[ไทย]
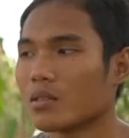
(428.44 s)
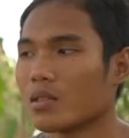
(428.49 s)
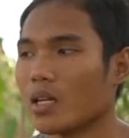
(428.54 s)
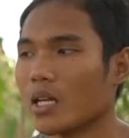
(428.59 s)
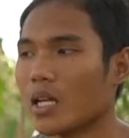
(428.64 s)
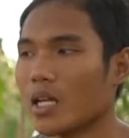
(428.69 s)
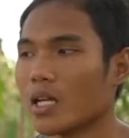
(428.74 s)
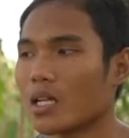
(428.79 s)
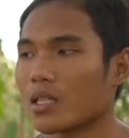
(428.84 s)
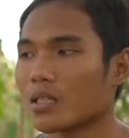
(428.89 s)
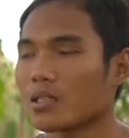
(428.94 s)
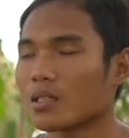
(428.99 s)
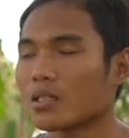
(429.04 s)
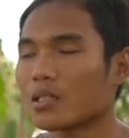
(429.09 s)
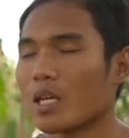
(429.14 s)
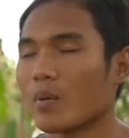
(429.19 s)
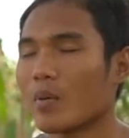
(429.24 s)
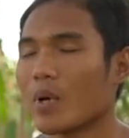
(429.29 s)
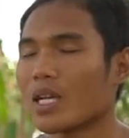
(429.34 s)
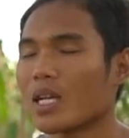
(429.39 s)
และ
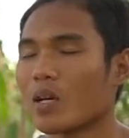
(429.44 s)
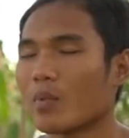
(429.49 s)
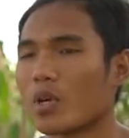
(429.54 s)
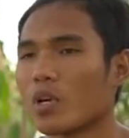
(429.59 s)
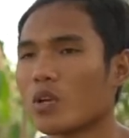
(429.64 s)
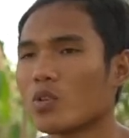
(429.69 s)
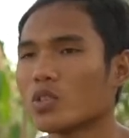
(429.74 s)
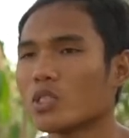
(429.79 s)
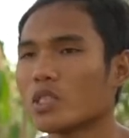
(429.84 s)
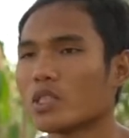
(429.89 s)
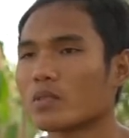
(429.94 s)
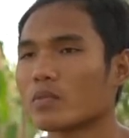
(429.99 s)
สามารถทำให้เขารู้สึ